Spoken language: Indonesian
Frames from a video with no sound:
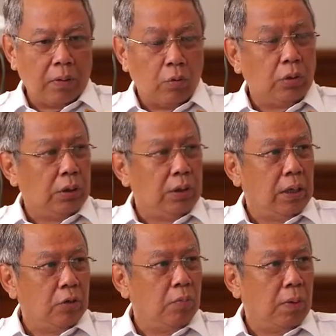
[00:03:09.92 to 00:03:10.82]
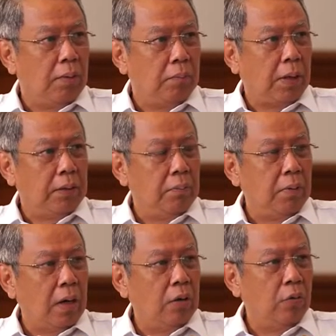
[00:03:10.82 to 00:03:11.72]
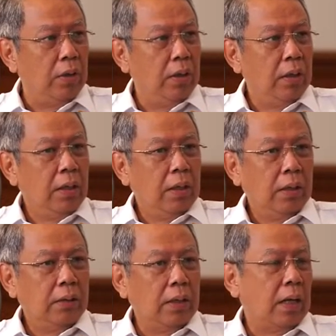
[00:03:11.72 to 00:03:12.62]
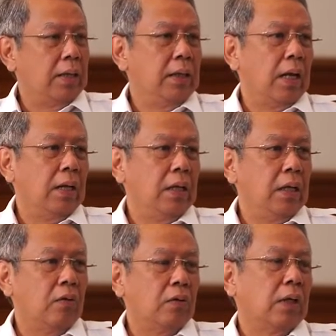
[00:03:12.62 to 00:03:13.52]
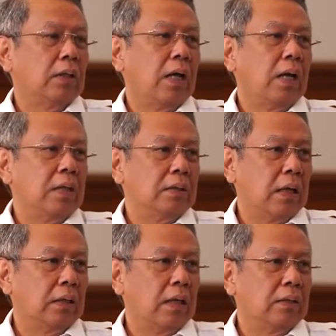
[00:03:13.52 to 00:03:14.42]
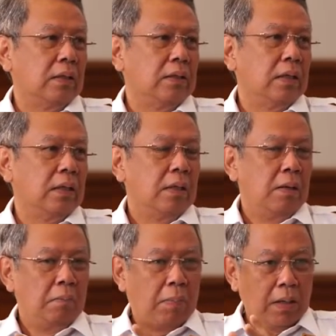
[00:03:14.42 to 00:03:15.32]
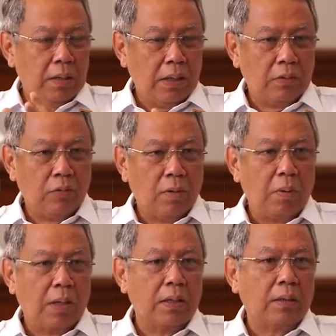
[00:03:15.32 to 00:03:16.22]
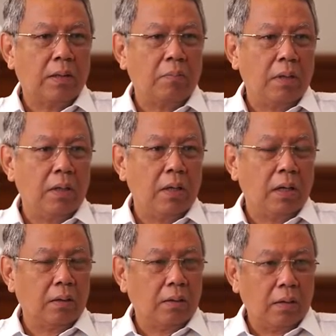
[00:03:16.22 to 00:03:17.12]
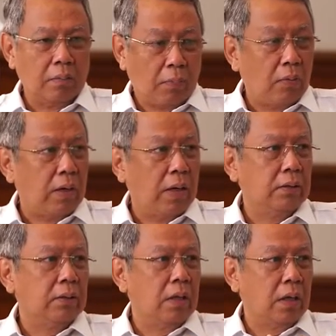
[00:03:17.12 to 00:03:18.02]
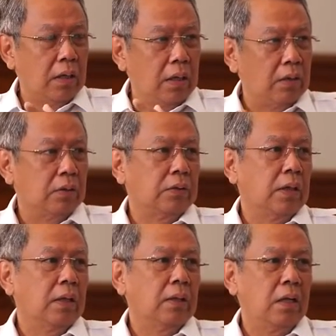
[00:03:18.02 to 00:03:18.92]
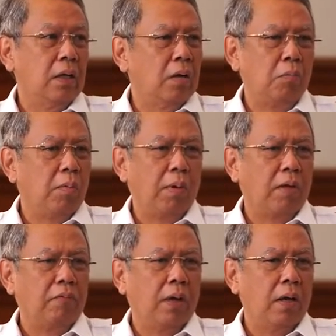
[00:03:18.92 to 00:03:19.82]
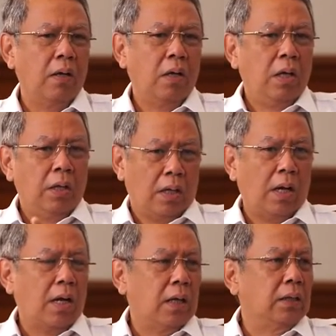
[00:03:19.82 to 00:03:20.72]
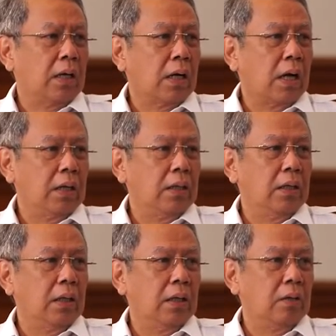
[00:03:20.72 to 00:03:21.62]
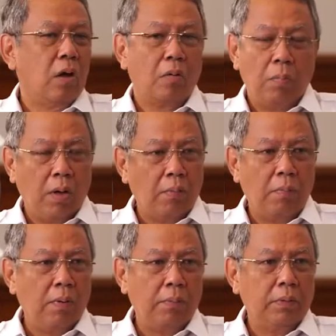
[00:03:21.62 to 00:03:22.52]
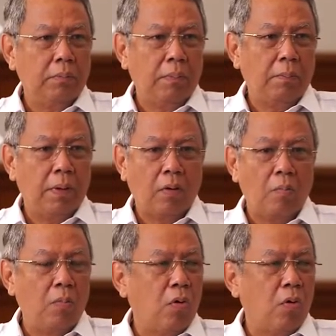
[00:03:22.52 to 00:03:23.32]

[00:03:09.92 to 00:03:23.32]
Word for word: apa rutenya itu hanya melalui eh, jalan-jalan di kota Tangerang Selatan saja. Hmm. Panitia sudah bekerja sama dengan uh, dengan hmm. dinas kesehatan, dengan berbagai pihak yang akan terkait eh, dan berbagai macam apa